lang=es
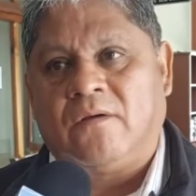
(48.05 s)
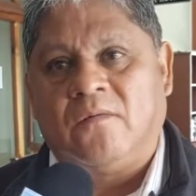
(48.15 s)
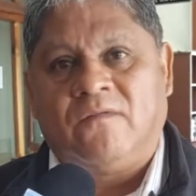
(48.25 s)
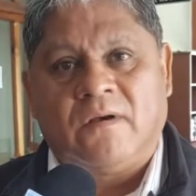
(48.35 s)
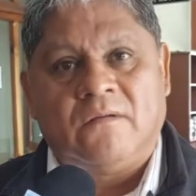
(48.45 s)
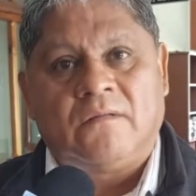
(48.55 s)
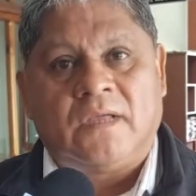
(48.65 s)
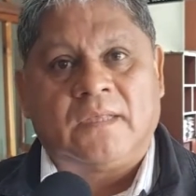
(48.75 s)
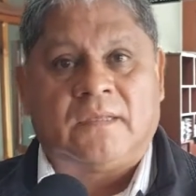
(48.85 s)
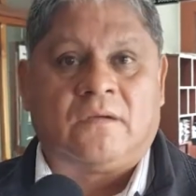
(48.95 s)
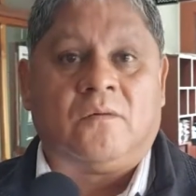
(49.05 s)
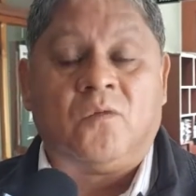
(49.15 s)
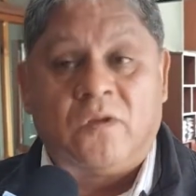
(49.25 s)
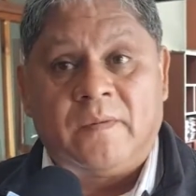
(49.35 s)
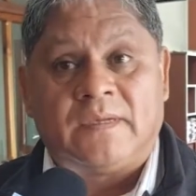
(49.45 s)
como facultad, como
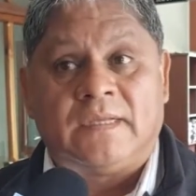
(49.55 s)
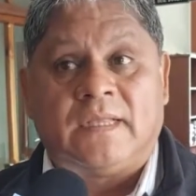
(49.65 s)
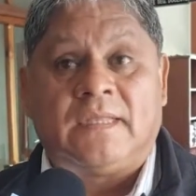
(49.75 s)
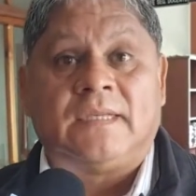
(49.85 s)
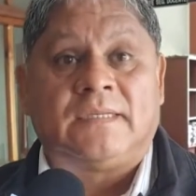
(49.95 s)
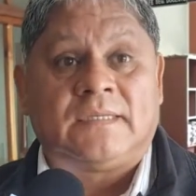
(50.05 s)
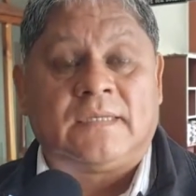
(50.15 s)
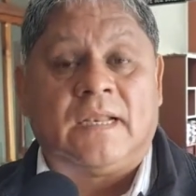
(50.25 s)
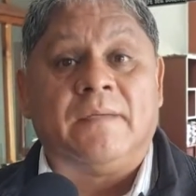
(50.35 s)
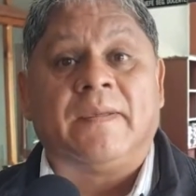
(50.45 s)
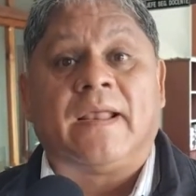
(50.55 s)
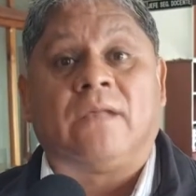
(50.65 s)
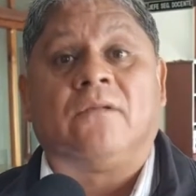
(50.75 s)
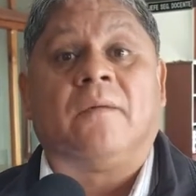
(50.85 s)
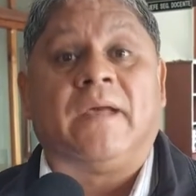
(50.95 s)
universidad, es
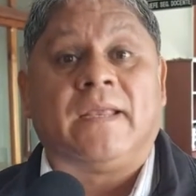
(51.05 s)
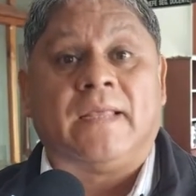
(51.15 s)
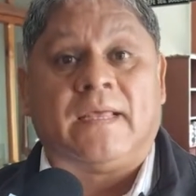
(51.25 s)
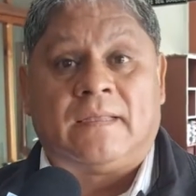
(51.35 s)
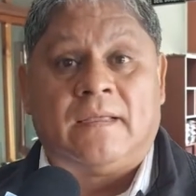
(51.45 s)
liberar una variedad